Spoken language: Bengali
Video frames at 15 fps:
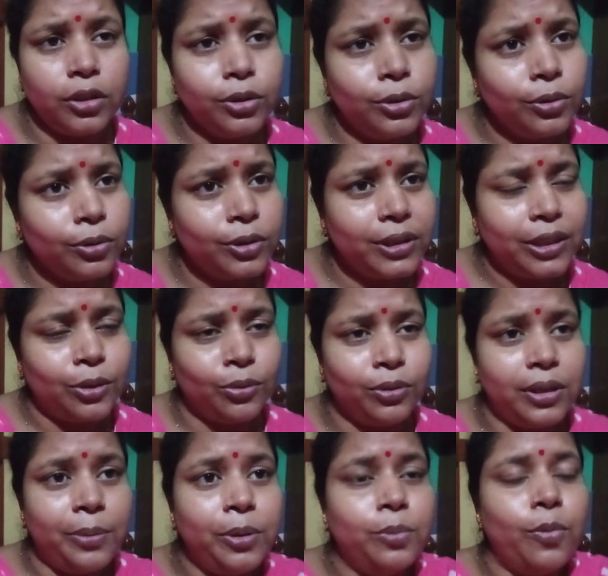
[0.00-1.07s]
তো
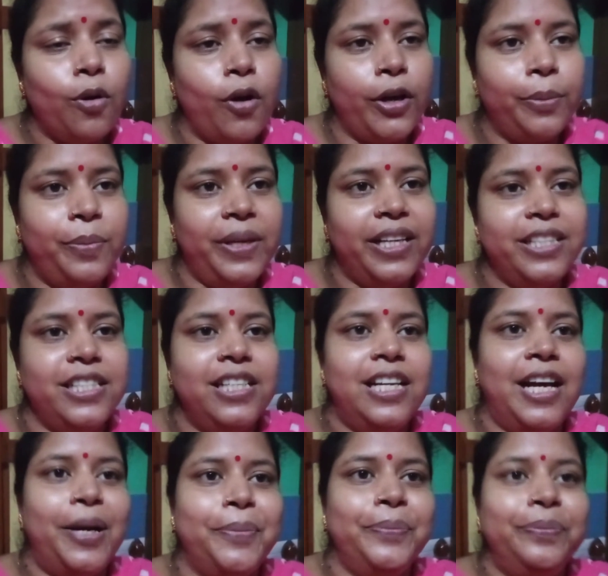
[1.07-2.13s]
যতটা আমি ভয়
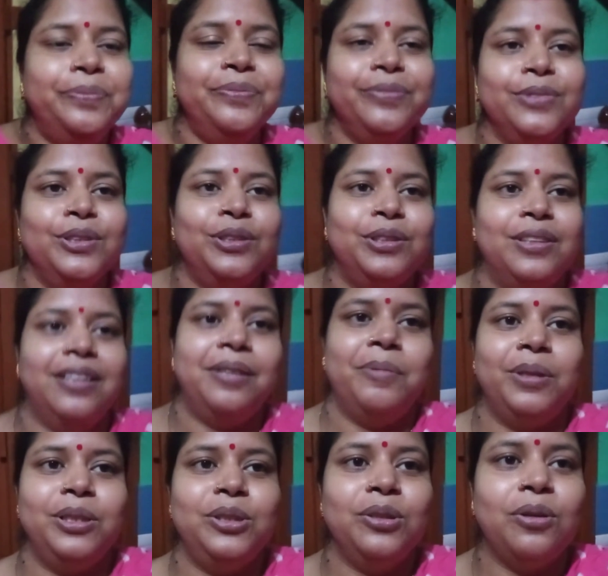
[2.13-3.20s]
পেয়েছিলাম
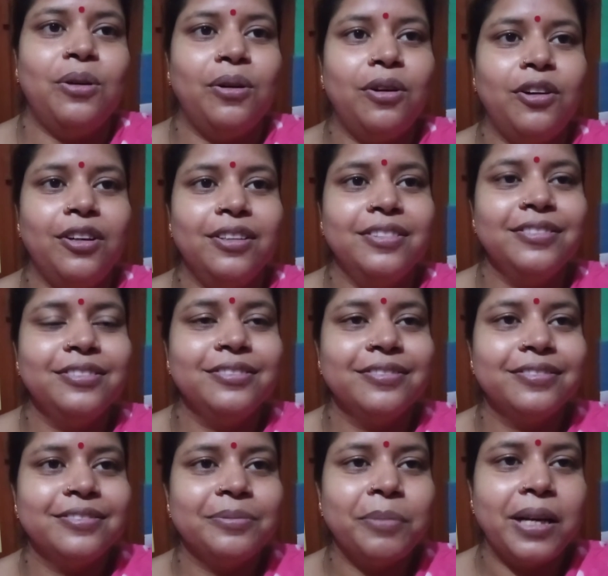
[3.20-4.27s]
আমার জ্বর
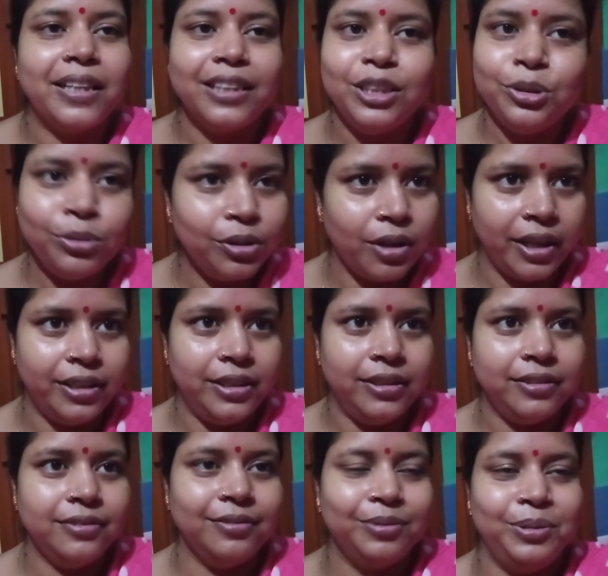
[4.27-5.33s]
বা কিছুই হয়নি
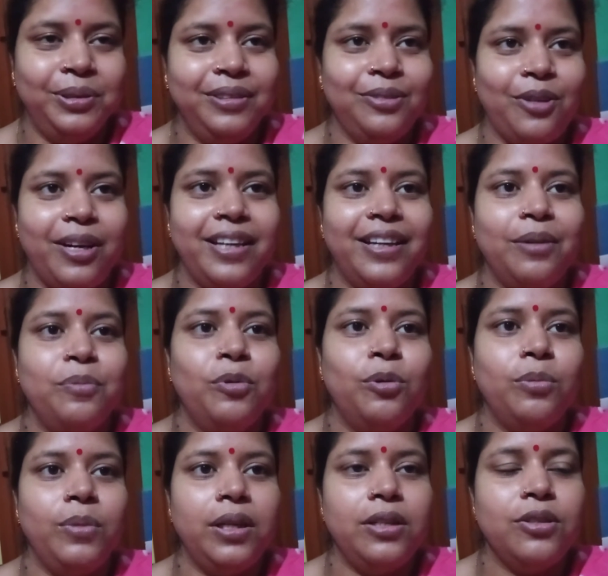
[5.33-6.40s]
অনেকের
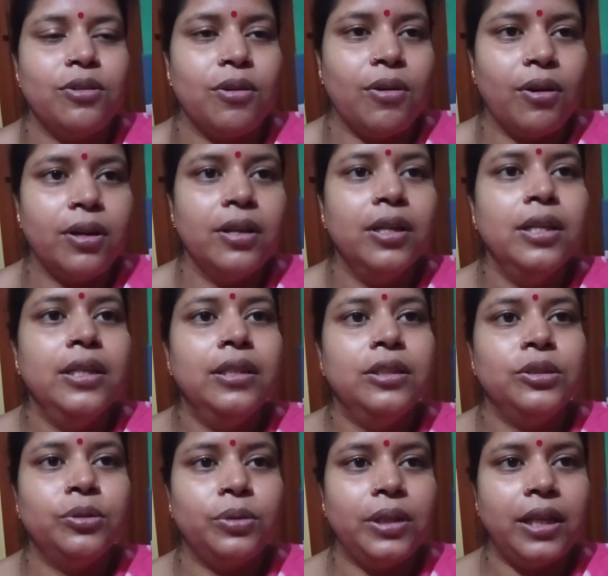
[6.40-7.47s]
বমি জ্বর
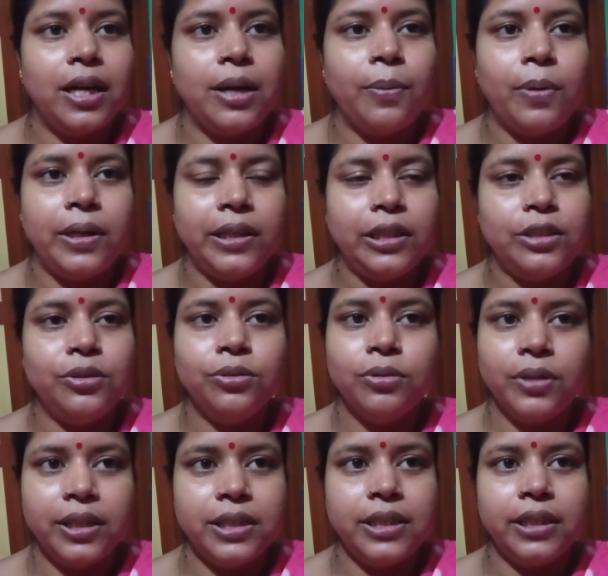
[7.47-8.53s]
শরীর খারাপ অনেক কিছু
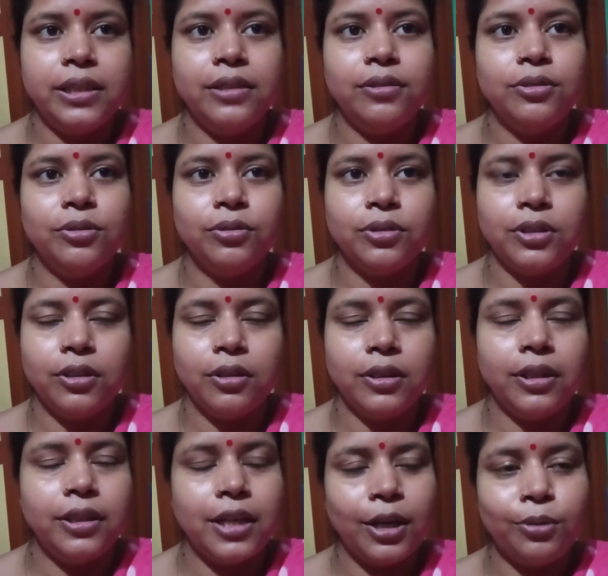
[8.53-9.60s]
হয়েছে কিন্তু সত্যি
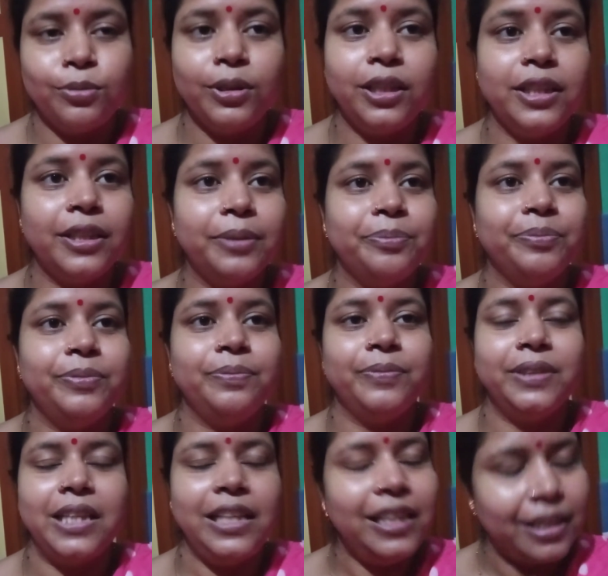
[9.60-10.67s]
কথা ঠাকুরের
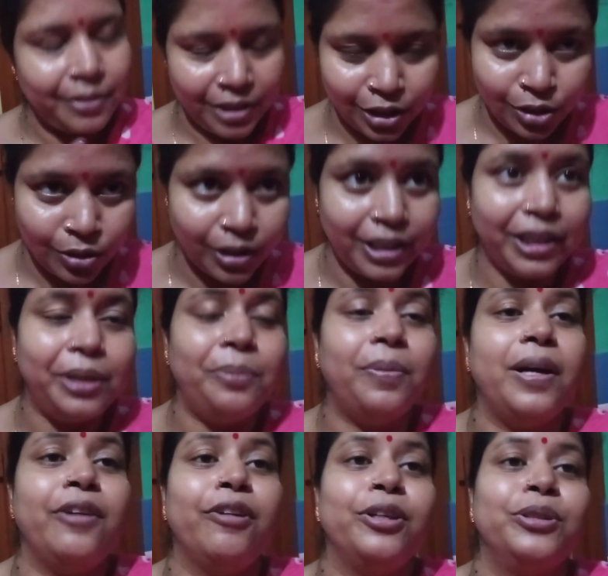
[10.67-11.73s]
জানি না ঈশ্বরের
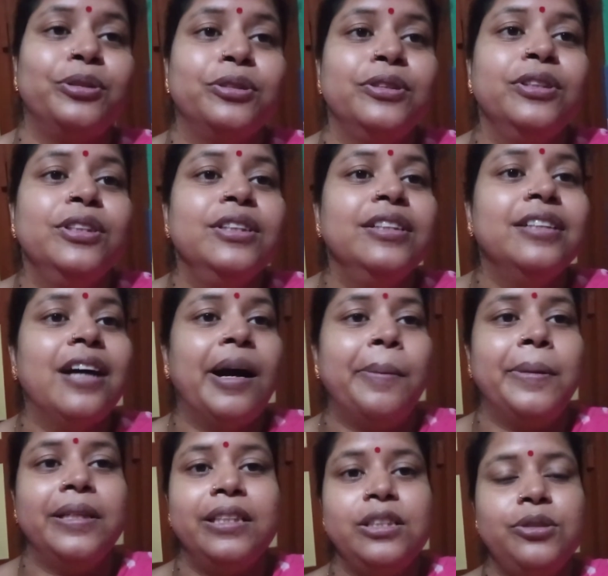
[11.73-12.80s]
কৃপায় হয়তো
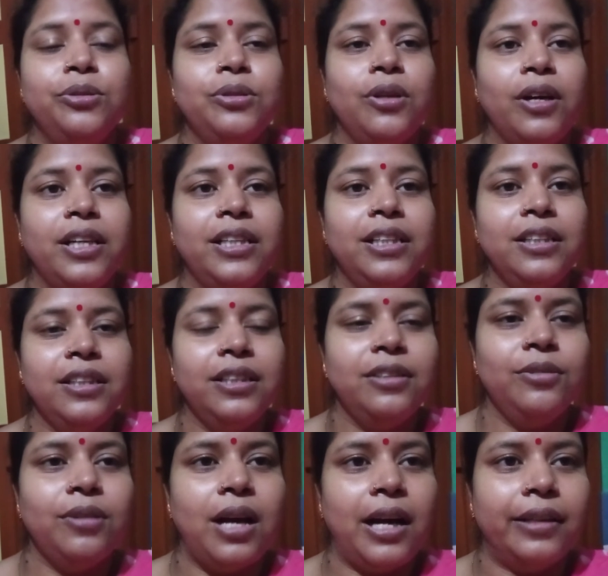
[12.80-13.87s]
আমার কিছুই হয়নি
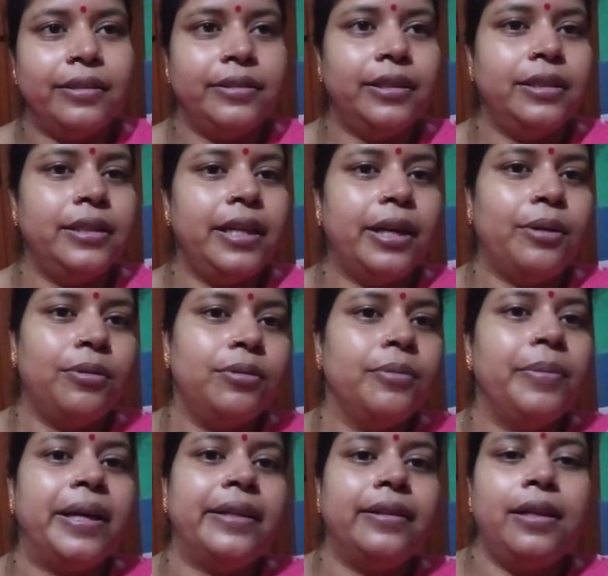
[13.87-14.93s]
কিন্তু হাতটাতে এখনও
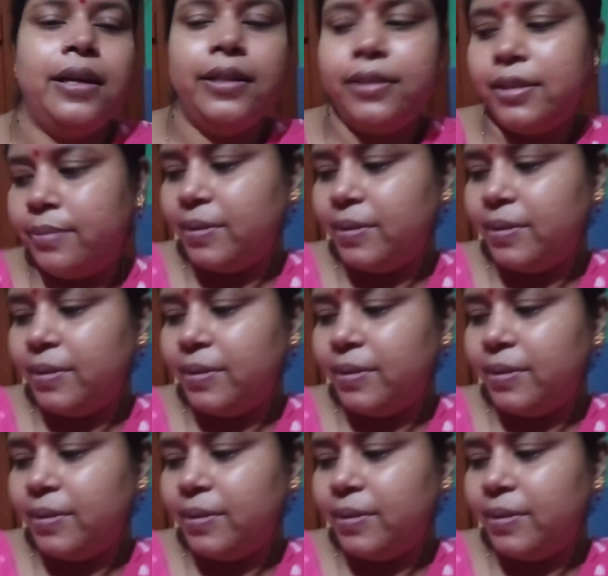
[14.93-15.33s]
ব্যথা আছে